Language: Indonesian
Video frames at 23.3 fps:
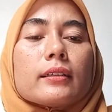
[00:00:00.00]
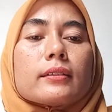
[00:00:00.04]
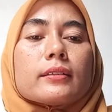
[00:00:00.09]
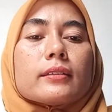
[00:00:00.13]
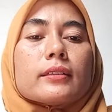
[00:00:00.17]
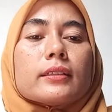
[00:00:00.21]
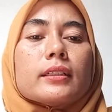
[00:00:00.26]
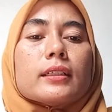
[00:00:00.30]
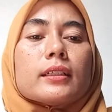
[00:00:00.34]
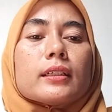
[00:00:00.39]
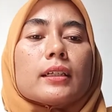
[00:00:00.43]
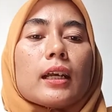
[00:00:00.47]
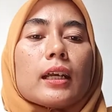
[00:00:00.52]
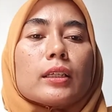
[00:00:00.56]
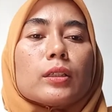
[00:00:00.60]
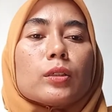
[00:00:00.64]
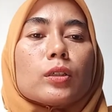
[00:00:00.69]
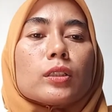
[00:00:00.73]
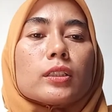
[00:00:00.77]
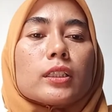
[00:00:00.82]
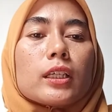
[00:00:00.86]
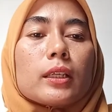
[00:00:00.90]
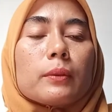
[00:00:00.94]
dengan
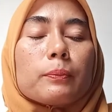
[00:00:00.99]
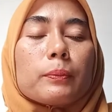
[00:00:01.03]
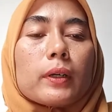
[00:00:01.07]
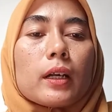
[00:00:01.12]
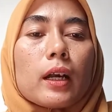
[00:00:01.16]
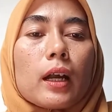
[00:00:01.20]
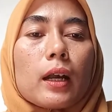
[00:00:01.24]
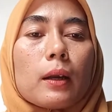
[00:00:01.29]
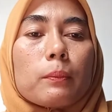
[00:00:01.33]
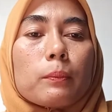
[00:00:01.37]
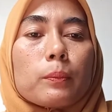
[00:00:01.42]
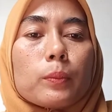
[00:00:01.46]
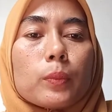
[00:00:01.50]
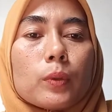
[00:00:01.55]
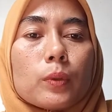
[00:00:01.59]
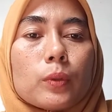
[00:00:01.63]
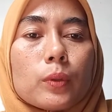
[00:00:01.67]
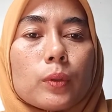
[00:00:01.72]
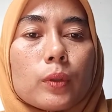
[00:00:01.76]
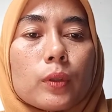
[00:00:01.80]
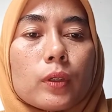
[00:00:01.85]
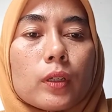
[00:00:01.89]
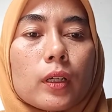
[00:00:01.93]
dosen
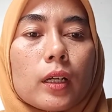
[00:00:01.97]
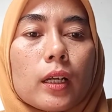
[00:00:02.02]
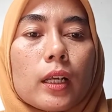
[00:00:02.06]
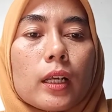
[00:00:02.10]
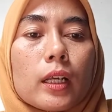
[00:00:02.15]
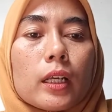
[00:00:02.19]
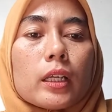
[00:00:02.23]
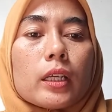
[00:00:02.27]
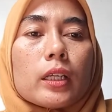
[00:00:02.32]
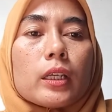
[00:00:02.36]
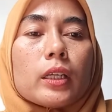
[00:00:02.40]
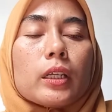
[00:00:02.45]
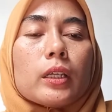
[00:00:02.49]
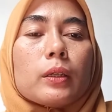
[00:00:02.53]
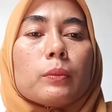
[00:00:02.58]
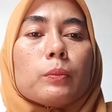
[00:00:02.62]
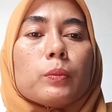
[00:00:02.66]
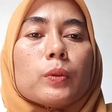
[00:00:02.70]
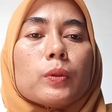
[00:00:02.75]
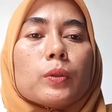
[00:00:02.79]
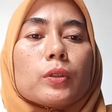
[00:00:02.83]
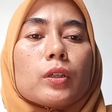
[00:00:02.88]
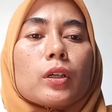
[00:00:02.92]
pengampu
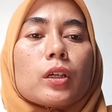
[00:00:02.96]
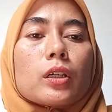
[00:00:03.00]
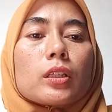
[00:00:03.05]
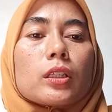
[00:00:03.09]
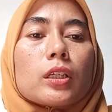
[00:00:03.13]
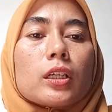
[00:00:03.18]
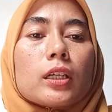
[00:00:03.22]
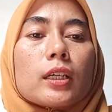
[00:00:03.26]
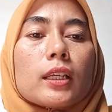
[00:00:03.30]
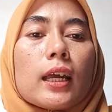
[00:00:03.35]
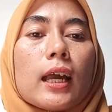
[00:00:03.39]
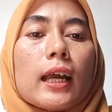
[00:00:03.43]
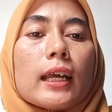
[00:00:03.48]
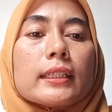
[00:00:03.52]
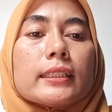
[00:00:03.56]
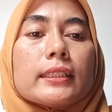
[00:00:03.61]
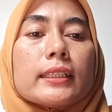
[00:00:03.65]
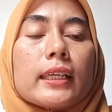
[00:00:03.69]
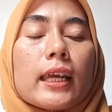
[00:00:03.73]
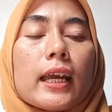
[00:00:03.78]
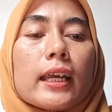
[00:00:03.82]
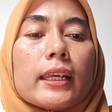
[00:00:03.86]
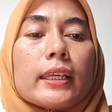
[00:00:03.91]
Ibu Dr.
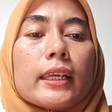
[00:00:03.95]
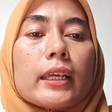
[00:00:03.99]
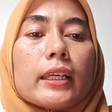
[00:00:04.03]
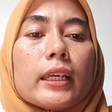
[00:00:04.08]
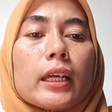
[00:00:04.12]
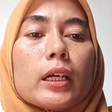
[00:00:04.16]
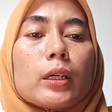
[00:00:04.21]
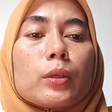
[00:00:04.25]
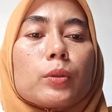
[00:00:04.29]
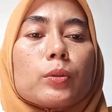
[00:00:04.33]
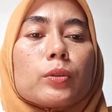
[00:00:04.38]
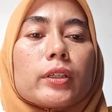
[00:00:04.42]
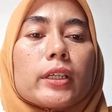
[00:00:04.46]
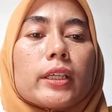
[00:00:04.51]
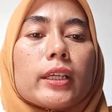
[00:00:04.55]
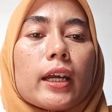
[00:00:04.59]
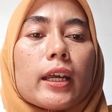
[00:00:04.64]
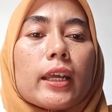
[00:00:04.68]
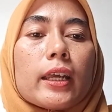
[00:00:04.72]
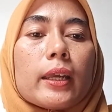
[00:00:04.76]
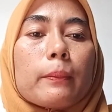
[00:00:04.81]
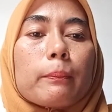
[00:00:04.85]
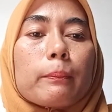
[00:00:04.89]
Hajah Yayah
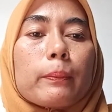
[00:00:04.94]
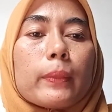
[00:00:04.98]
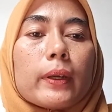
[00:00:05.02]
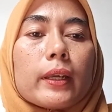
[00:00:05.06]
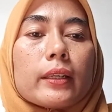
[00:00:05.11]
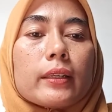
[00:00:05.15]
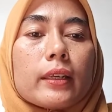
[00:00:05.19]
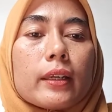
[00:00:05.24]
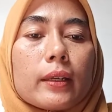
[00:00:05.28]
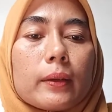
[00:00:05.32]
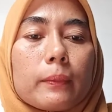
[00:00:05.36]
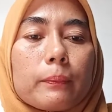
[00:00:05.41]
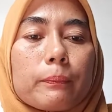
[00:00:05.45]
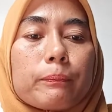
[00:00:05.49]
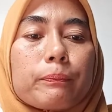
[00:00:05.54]
Rukiah MPD.